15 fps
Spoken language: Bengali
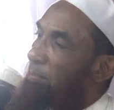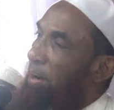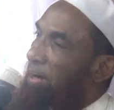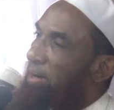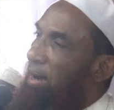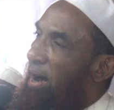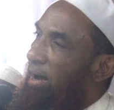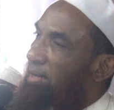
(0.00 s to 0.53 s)

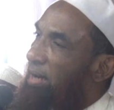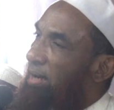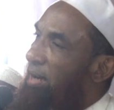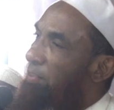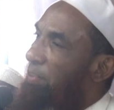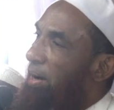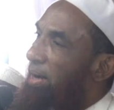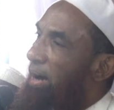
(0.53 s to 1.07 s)
ব্যাগটা হাতে
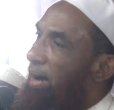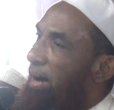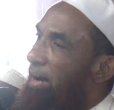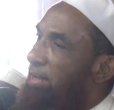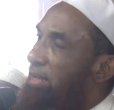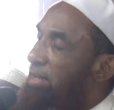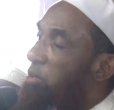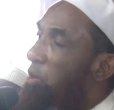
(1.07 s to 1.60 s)
নিয়ে বাড়ি
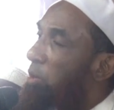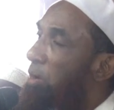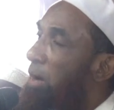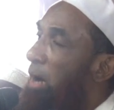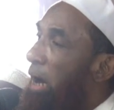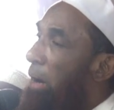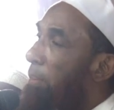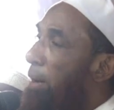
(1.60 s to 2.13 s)
আগায় দিস
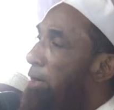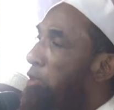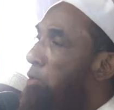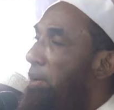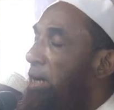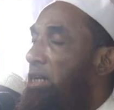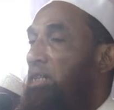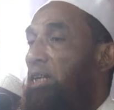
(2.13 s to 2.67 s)
এবার
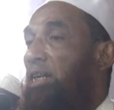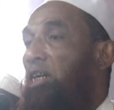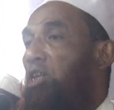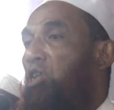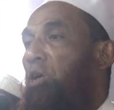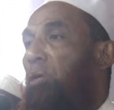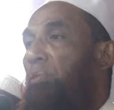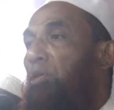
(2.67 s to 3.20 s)
তোমারে
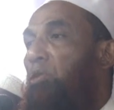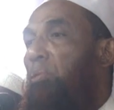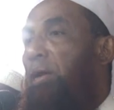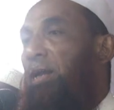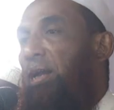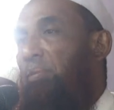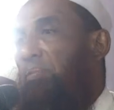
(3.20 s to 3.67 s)
জিজ্ঞেস করবে তোমার